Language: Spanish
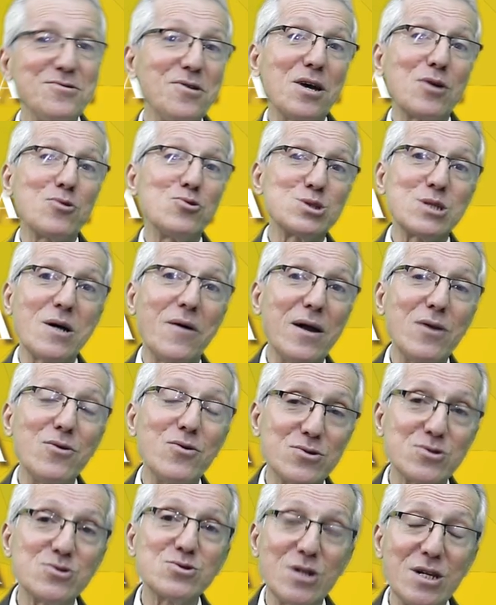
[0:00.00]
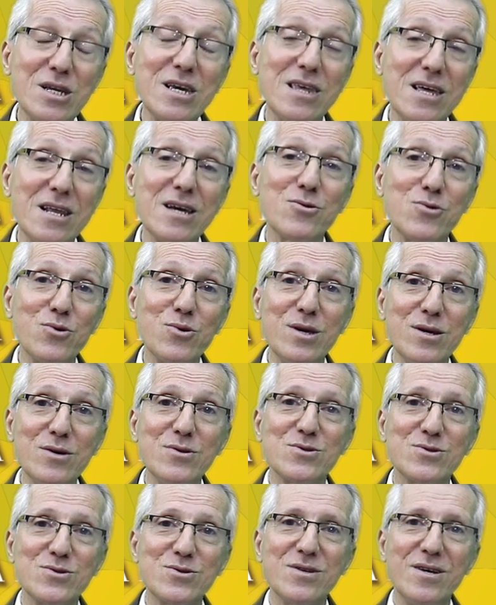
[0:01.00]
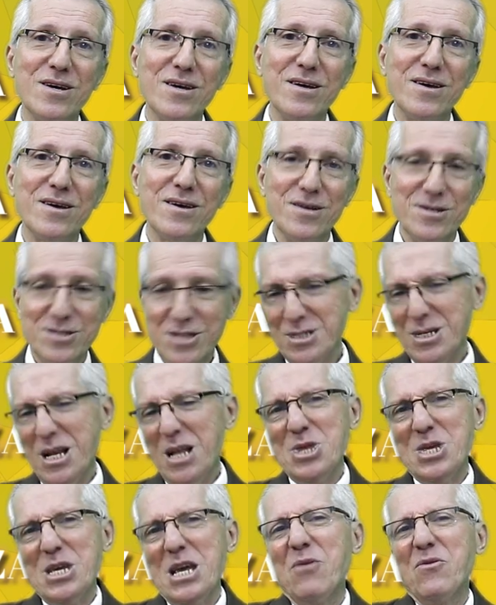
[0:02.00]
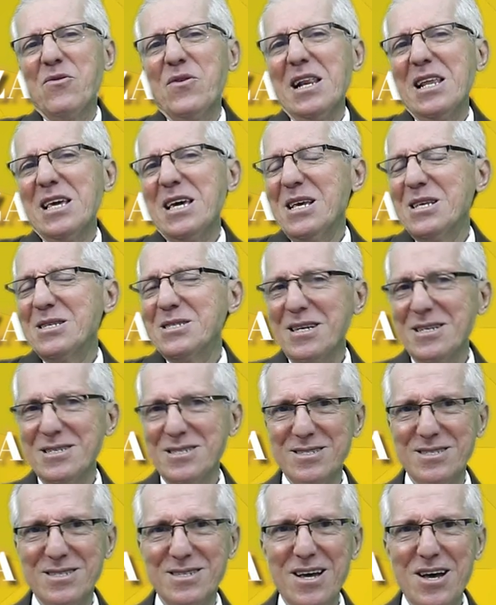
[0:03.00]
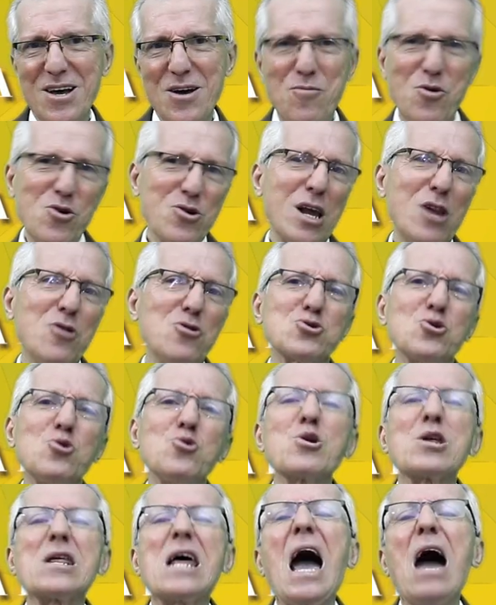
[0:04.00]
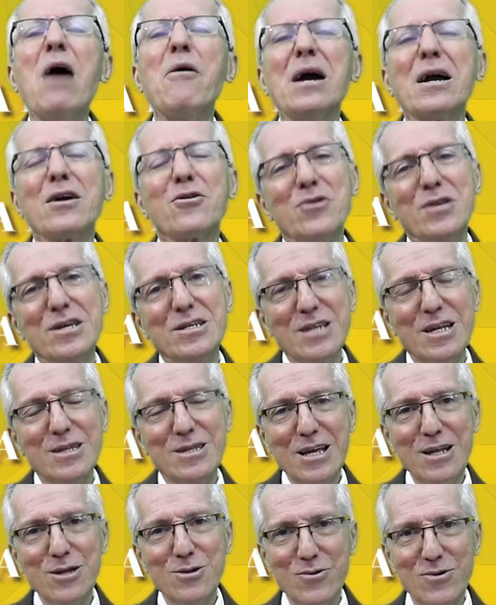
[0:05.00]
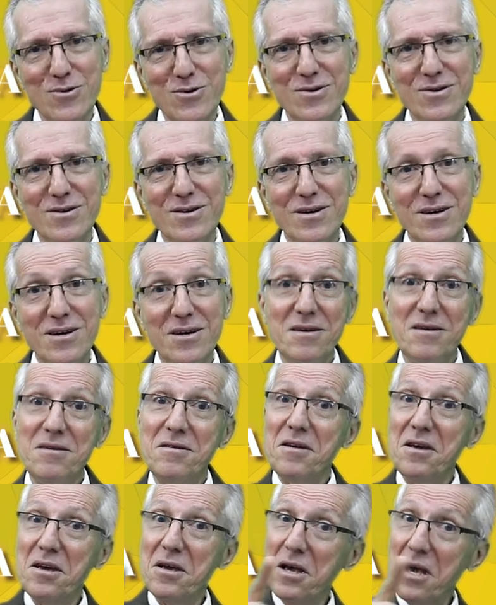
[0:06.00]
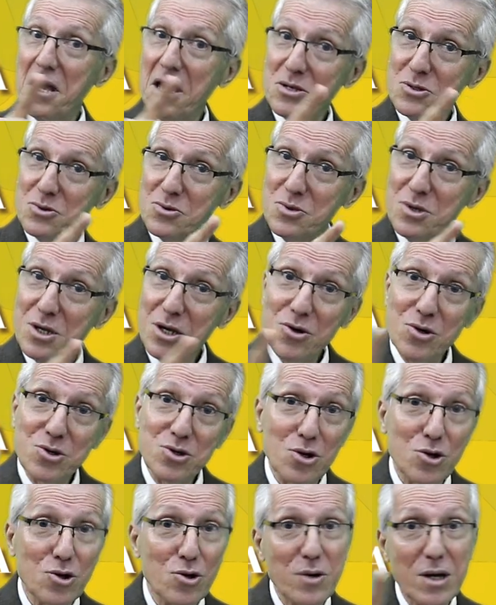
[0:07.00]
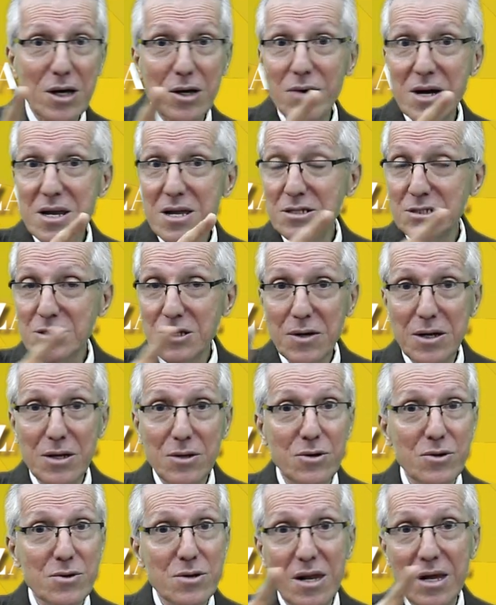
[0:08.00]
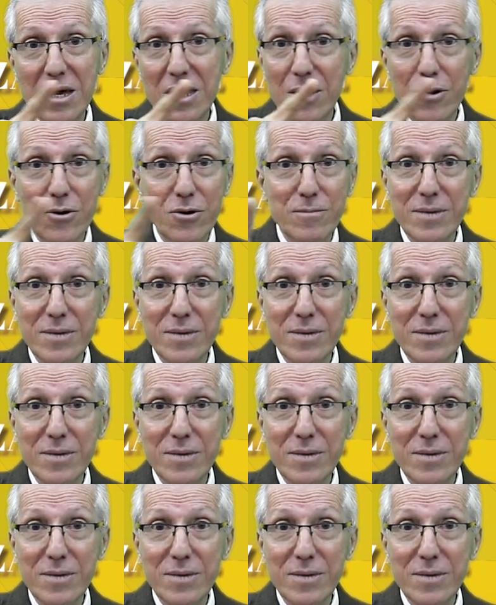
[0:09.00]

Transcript: Eso le gustaba a los líderes judíos. Se sentían felices porque los honraban con ese título. Y Jesús dijo, yo no vengo a recibir honra de